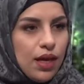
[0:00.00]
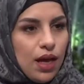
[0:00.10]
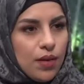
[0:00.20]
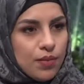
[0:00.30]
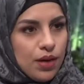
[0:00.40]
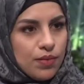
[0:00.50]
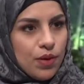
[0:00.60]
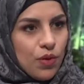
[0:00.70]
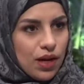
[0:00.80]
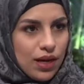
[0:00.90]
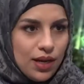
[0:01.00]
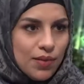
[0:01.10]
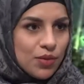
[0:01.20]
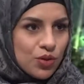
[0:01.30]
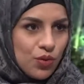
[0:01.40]
اما بالواقع هي
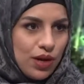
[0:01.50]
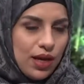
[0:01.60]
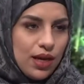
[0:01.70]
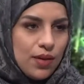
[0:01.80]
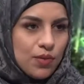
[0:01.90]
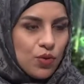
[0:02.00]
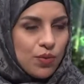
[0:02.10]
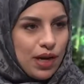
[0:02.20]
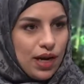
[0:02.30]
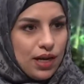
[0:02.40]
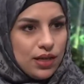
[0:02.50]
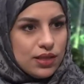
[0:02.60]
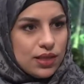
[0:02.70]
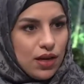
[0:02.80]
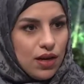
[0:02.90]
ما بتكون هيك هي بتكون مرحله
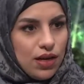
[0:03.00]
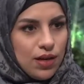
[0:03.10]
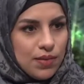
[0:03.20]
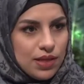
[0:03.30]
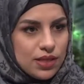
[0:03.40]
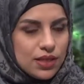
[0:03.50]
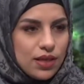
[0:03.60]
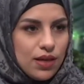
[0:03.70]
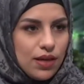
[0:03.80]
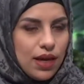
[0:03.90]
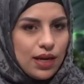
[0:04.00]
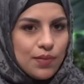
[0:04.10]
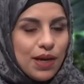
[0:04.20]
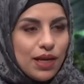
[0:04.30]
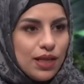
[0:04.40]
انتقاليه بس آه، يعني
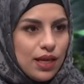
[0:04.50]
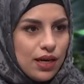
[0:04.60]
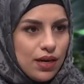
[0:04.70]
ما قدر